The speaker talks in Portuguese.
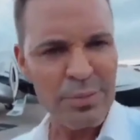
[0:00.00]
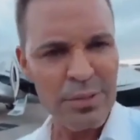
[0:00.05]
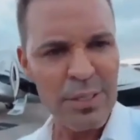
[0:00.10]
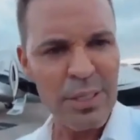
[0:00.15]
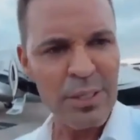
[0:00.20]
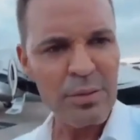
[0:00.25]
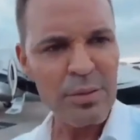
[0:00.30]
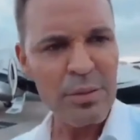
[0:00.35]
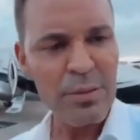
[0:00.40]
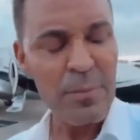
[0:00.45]

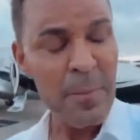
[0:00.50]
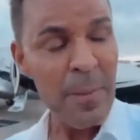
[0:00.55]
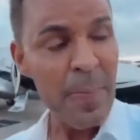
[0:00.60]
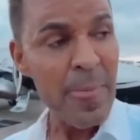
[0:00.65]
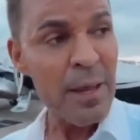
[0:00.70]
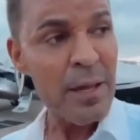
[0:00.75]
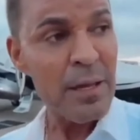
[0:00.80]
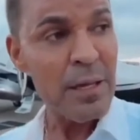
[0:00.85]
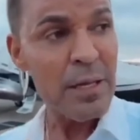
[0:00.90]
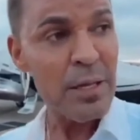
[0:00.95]
Então,
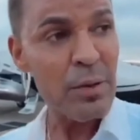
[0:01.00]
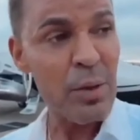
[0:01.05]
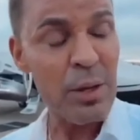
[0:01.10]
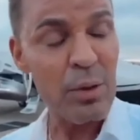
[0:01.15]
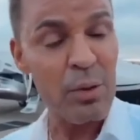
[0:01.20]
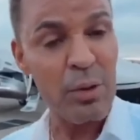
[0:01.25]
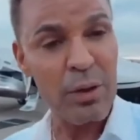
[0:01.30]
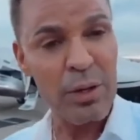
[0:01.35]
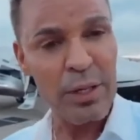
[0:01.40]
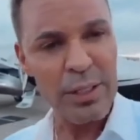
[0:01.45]
eu
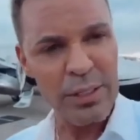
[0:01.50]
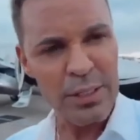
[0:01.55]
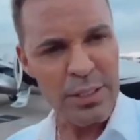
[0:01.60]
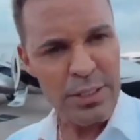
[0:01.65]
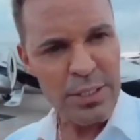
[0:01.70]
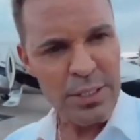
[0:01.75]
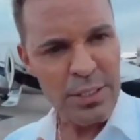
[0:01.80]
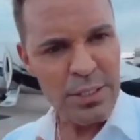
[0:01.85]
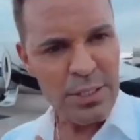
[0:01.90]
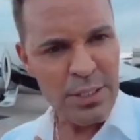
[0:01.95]
agora,
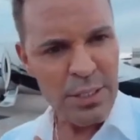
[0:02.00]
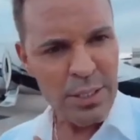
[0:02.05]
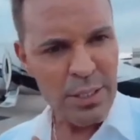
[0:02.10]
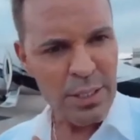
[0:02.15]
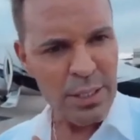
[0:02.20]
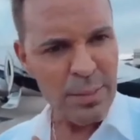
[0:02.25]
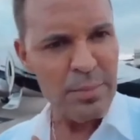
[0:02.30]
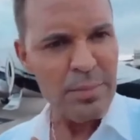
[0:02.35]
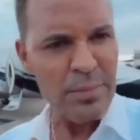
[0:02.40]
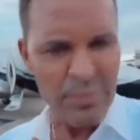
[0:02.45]

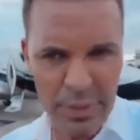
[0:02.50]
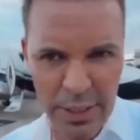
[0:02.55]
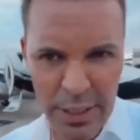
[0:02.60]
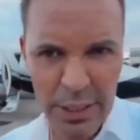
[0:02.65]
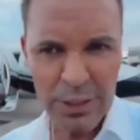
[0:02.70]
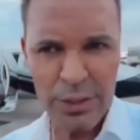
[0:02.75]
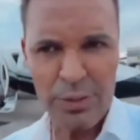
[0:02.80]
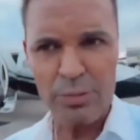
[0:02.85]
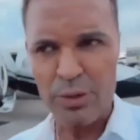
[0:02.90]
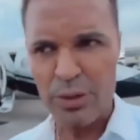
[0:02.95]
é,
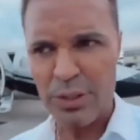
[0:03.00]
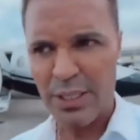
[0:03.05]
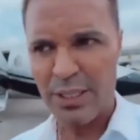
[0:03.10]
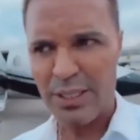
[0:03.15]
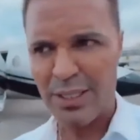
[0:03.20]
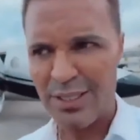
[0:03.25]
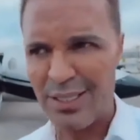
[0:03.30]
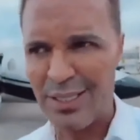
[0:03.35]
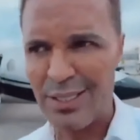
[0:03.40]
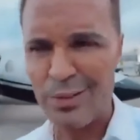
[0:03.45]
mesmo que
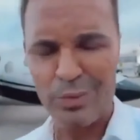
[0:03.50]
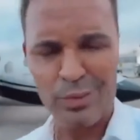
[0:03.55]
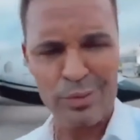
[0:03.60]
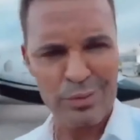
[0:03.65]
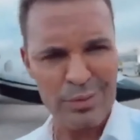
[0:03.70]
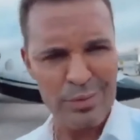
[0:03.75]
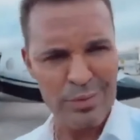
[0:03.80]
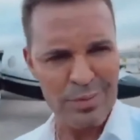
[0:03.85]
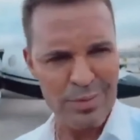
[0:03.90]
aquilo